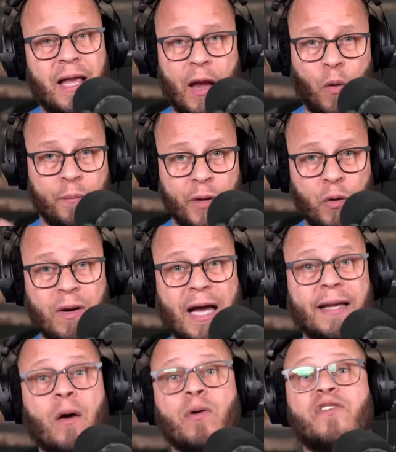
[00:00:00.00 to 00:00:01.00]
É o meu
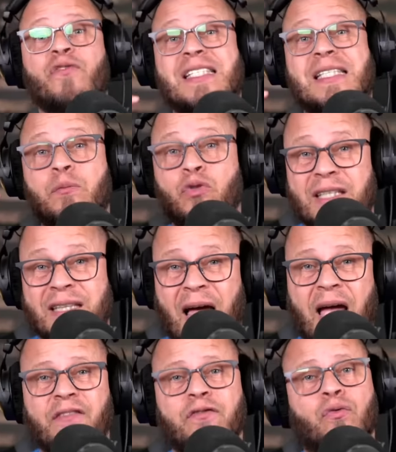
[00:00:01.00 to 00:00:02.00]
canal que fazemos
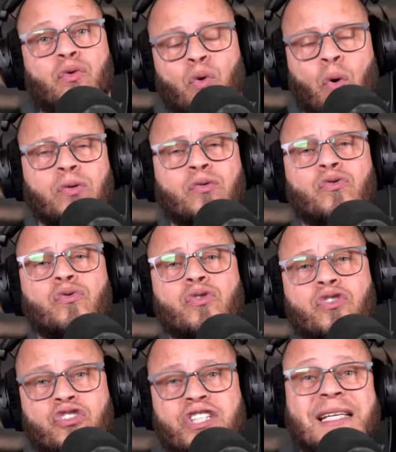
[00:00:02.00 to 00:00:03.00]
live todos os
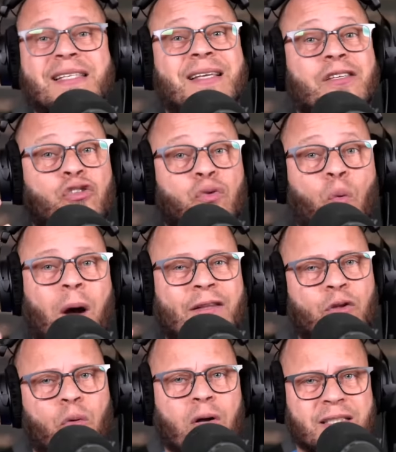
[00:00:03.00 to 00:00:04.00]
dias às
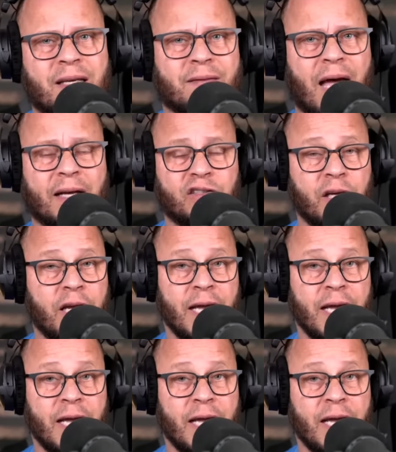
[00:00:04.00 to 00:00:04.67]
4 horas da tarde.